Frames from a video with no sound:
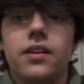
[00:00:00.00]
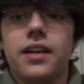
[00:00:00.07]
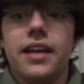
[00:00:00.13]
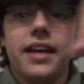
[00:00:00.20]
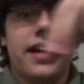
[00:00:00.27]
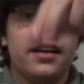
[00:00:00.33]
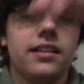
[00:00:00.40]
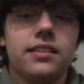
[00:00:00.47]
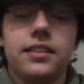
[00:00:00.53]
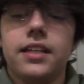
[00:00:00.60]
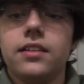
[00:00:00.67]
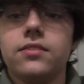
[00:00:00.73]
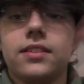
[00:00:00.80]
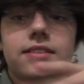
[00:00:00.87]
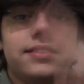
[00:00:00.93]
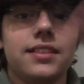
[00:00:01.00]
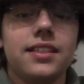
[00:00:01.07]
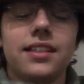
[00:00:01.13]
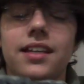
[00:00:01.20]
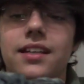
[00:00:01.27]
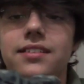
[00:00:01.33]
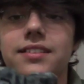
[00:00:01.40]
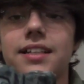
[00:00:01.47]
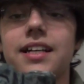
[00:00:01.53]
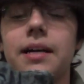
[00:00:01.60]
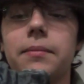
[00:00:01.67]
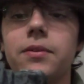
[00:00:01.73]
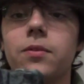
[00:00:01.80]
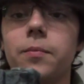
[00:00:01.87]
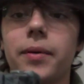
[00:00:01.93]
é, andando assim e você
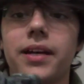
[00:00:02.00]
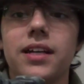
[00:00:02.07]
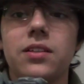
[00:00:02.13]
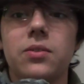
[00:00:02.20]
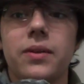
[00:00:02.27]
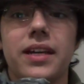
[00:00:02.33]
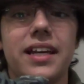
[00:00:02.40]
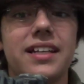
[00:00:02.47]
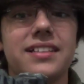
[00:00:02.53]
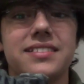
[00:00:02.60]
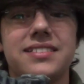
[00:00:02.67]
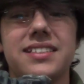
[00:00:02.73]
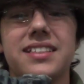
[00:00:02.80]
acaba não pegando eles.